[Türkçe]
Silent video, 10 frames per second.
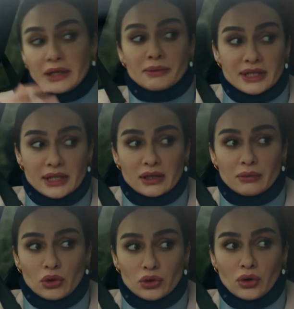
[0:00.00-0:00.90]
Benim
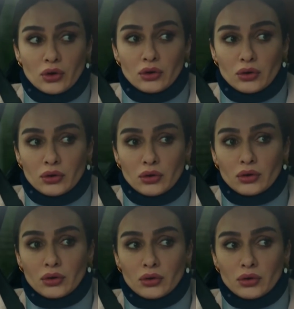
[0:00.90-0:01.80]
istediğim oluyor.
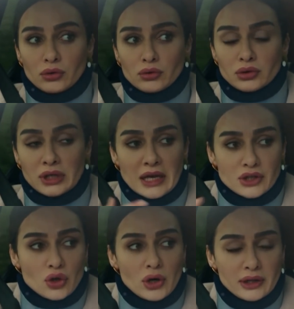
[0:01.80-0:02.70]
Sen
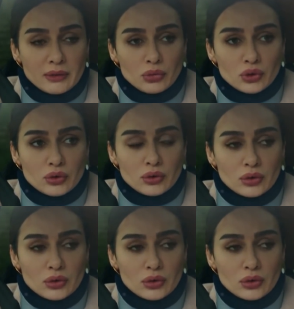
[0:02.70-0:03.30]
söyledin bunu.